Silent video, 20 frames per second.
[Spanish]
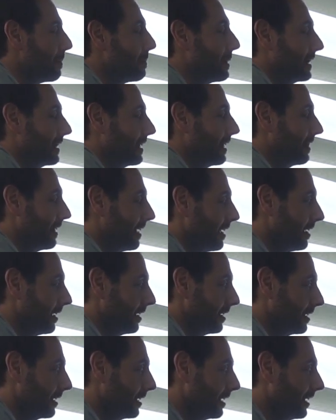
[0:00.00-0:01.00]
de aprendizaje
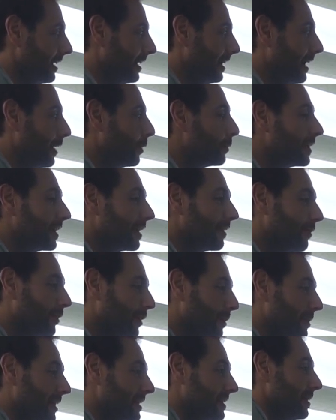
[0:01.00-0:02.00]
y la única
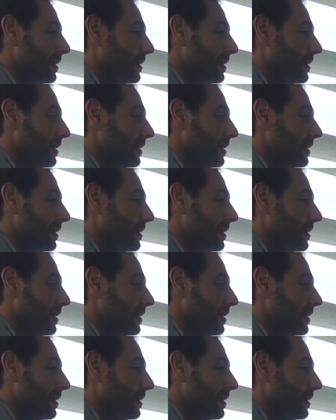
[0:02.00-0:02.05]
forma de